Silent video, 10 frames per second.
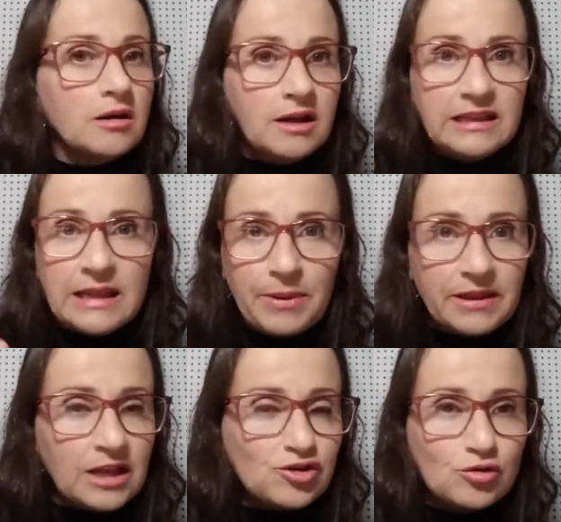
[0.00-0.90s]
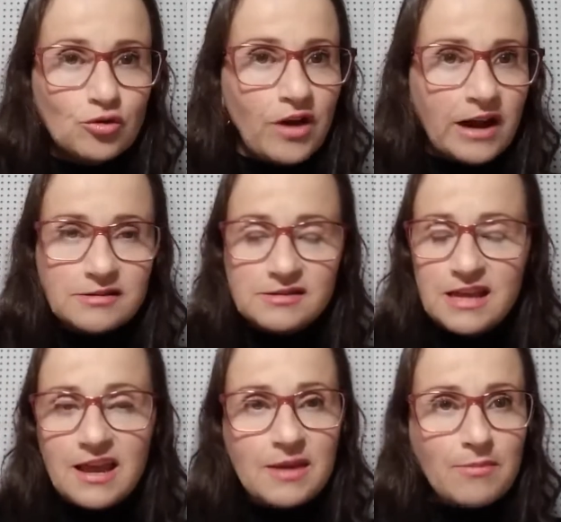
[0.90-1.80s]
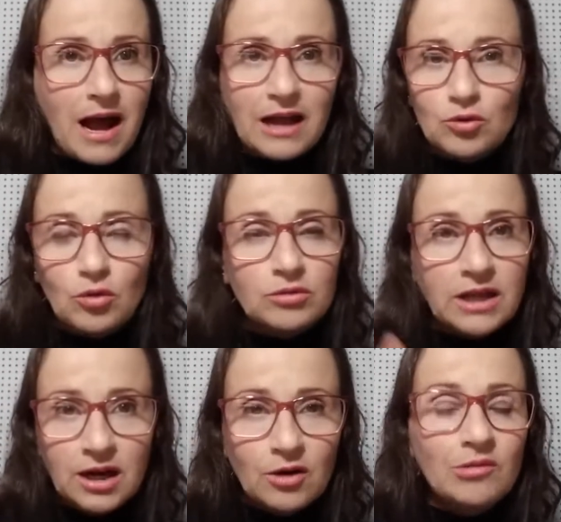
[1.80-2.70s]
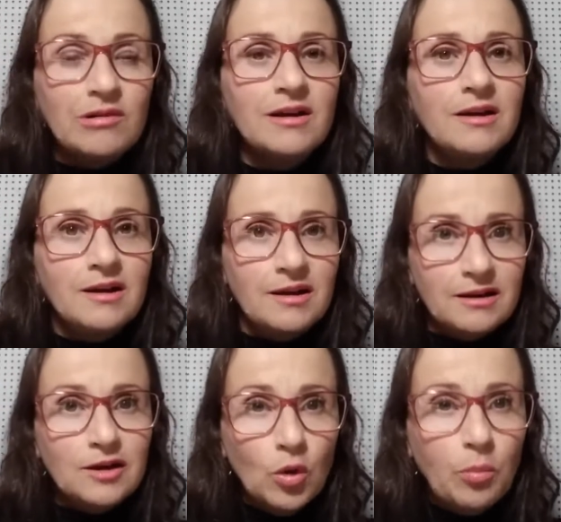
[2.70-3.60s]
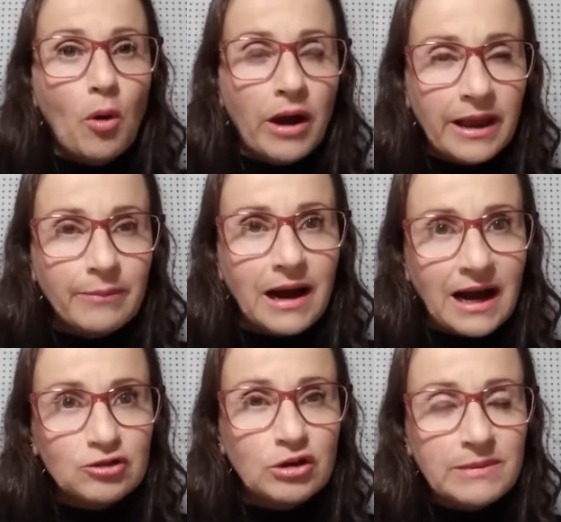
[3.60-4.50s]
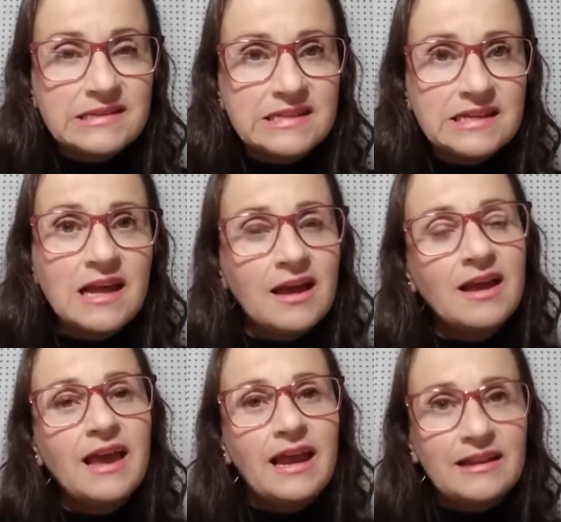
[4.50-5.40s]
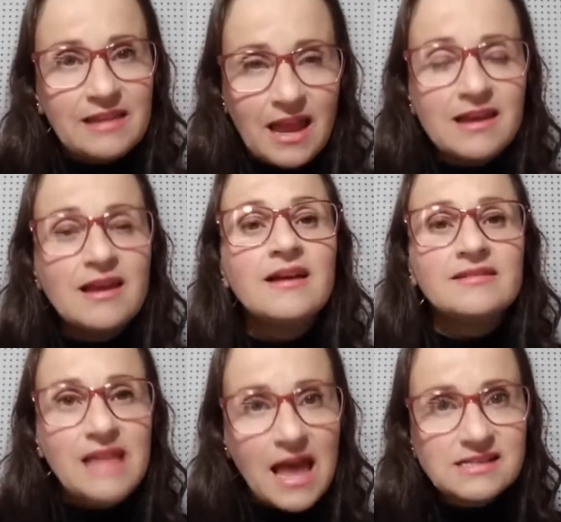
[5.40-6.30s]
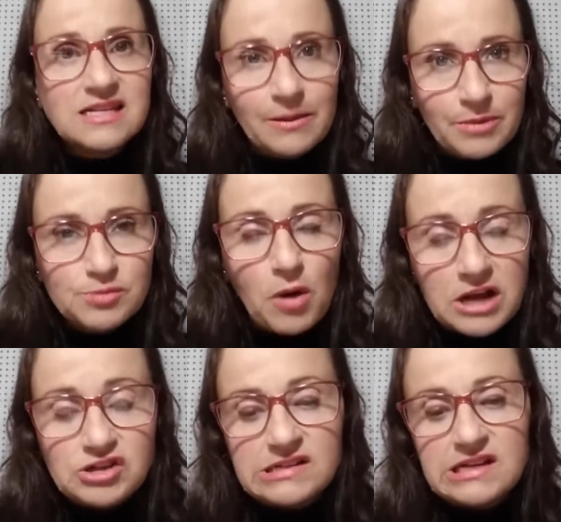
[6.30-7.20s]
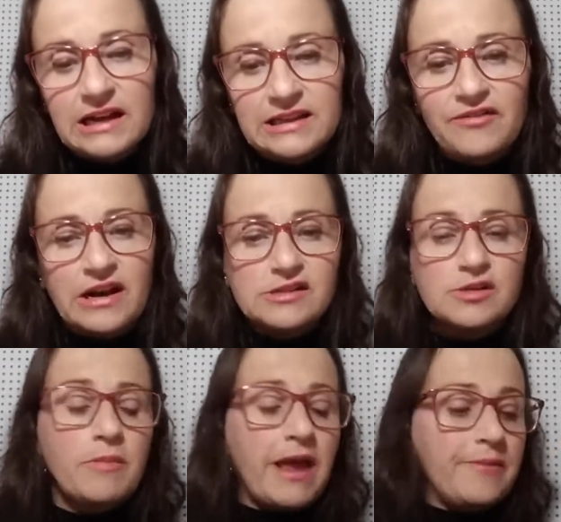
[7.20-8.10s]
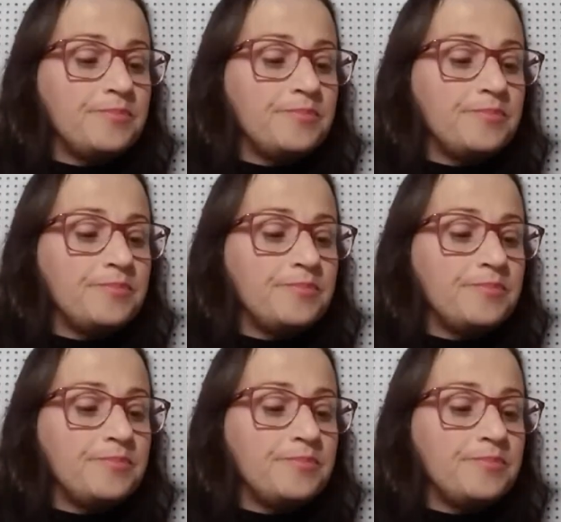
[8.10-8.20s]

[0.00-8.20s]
independente do verso ser rimado ou não. No poema Adormecida, ele tem 10 sílabas poéticas em cada verso. Bem,